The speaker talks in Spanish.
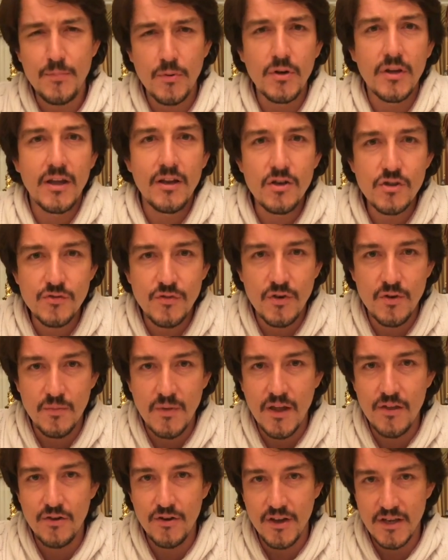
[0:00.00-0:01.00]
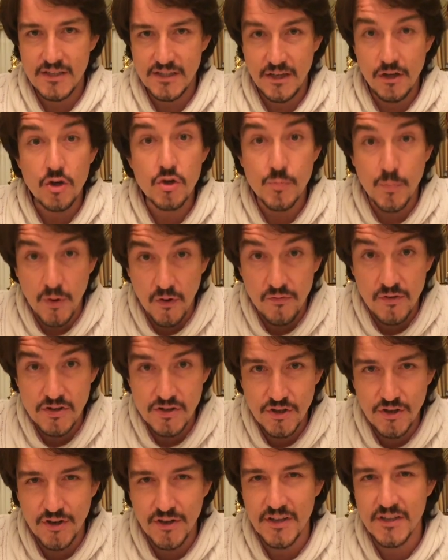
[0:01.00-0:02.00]
¿por qué los formadores y los
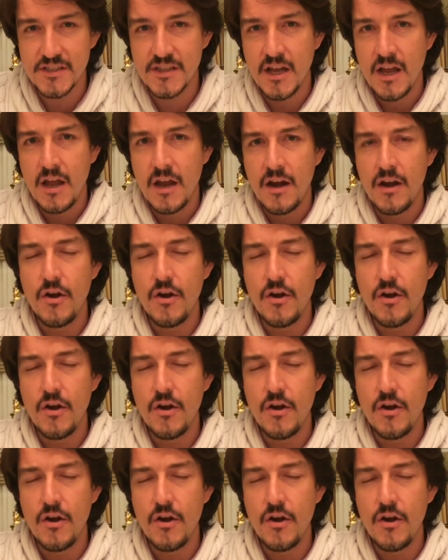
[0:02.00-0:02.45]
profesores